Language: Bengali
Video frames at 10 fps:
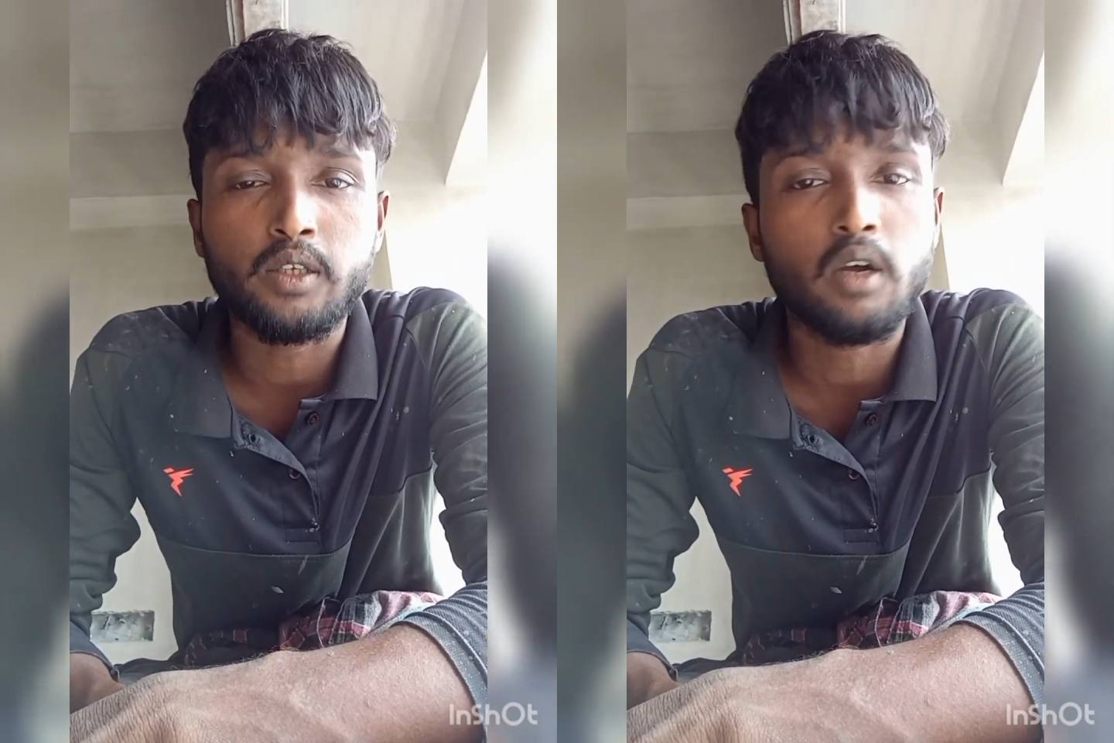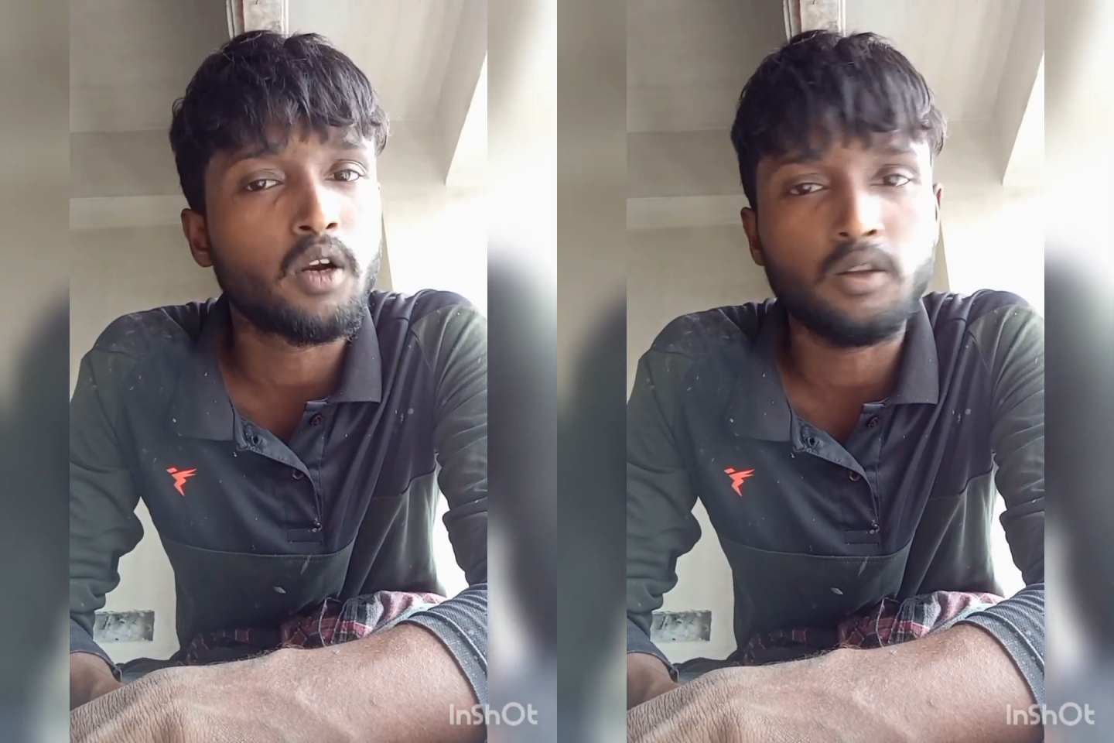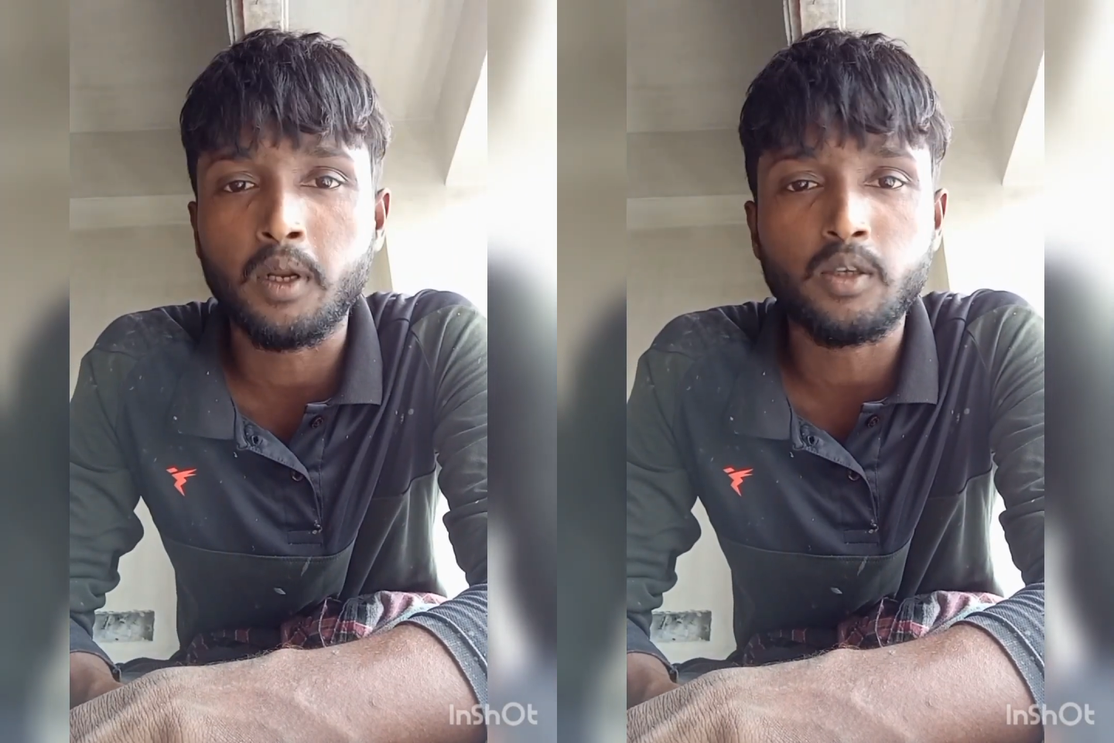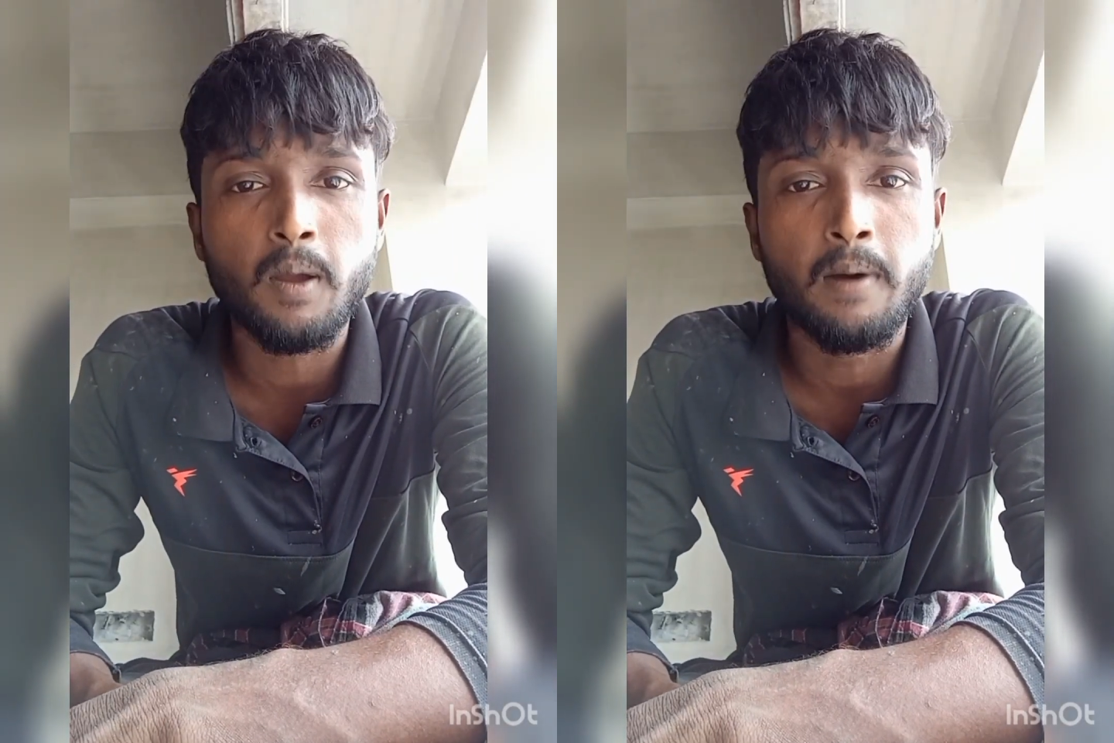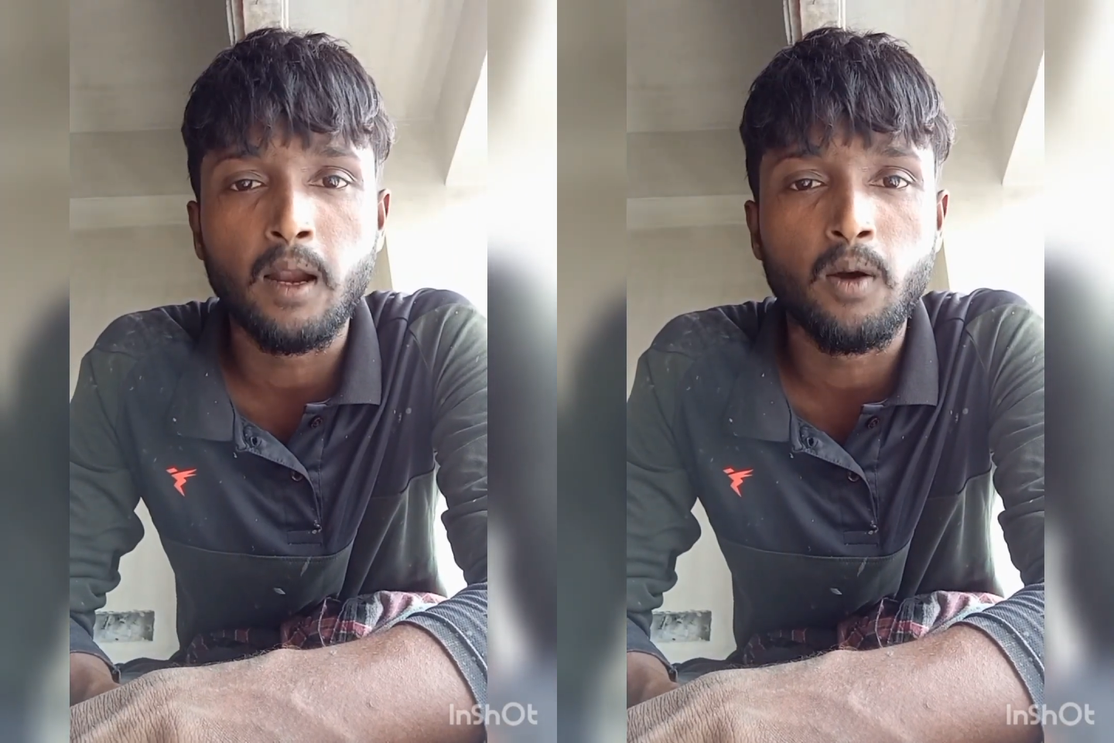আশা করি তোমরা
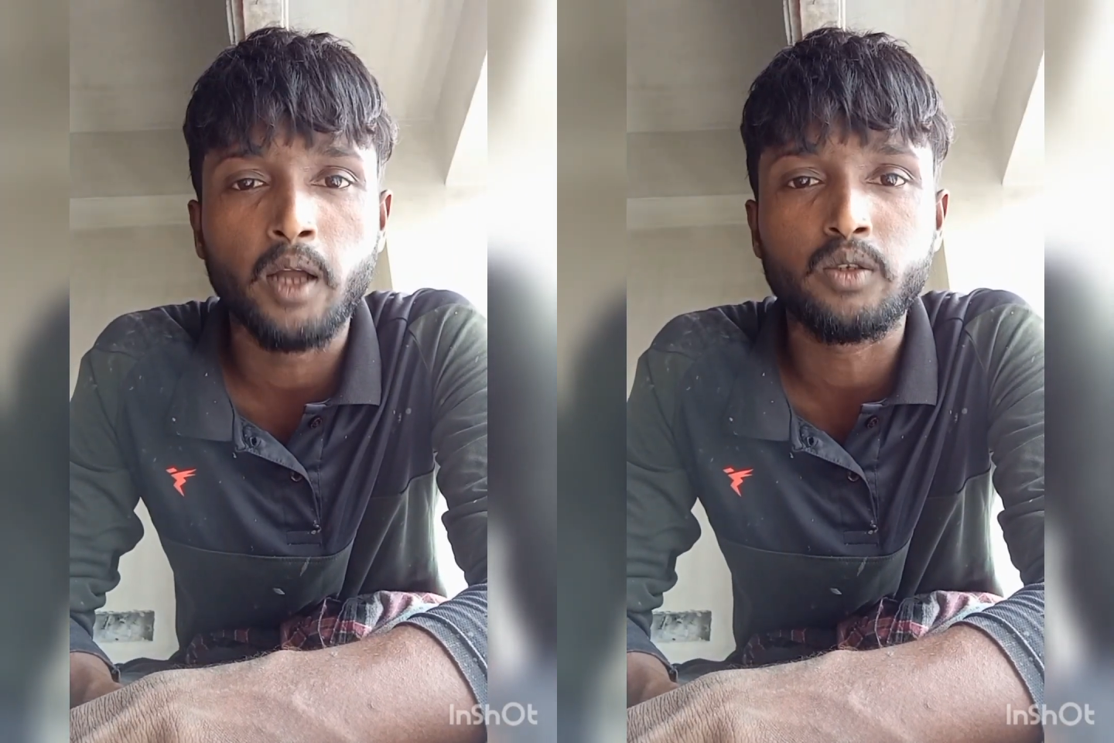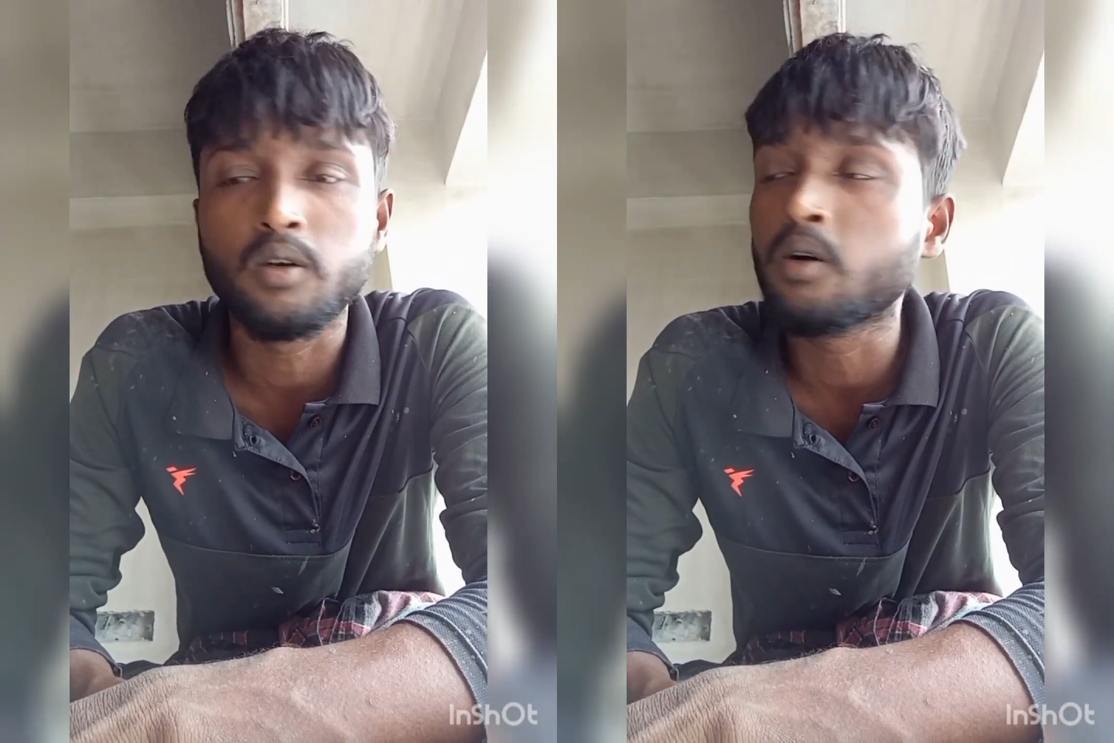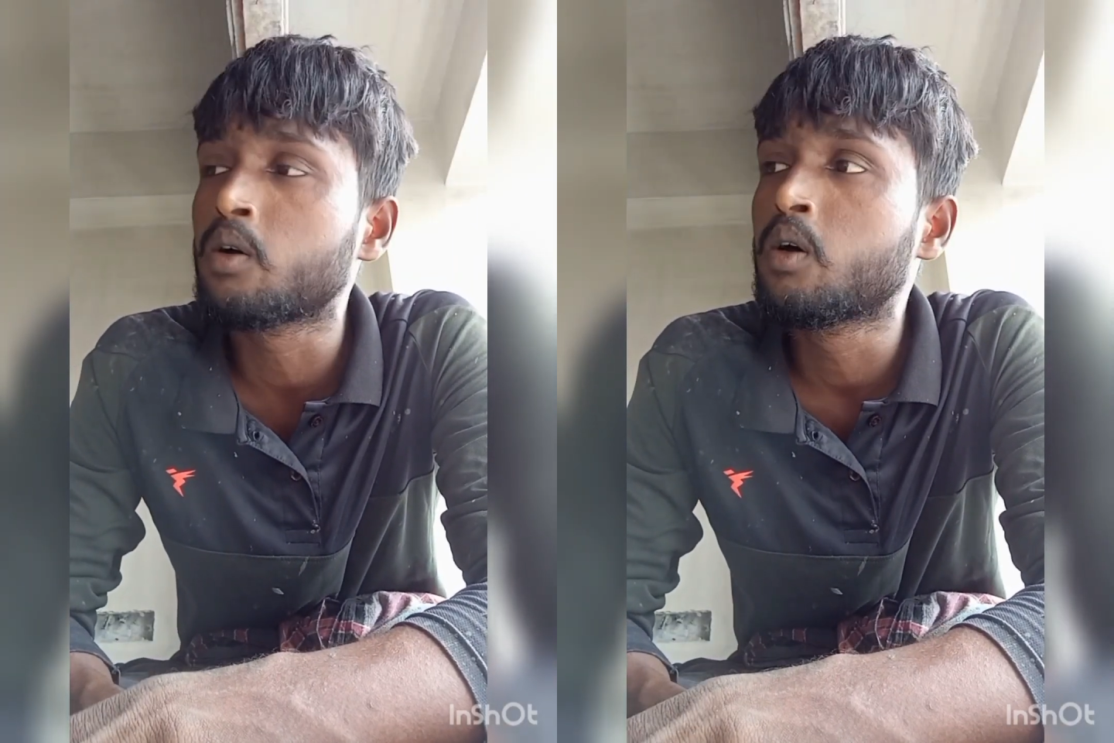সবাই ভালো আছো